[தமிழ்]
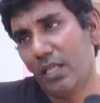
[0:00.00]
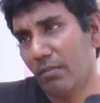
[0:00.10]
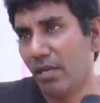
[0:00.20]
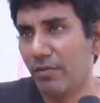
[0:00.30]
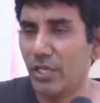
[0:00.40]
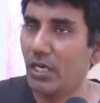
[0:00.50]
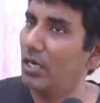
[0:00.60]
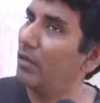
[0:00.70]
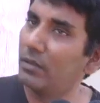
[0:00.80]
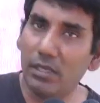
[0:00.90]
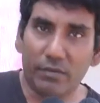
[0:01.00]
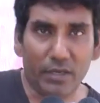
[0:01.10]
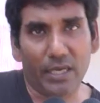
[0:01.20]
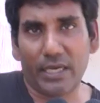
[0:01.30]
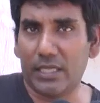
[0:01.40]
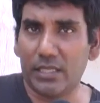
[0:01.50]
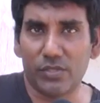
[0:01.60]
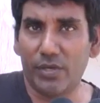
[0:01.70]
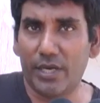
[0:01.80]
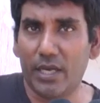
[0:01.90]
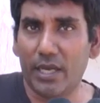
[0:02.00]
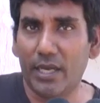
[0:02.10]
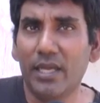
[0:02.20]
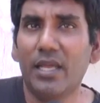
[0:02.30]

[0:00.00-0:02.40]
இந்த மாதிரி விஷயங்கள்லாம் வந்து அவங்க கரெக்டாக தான் சொல்லியிருக்காங்க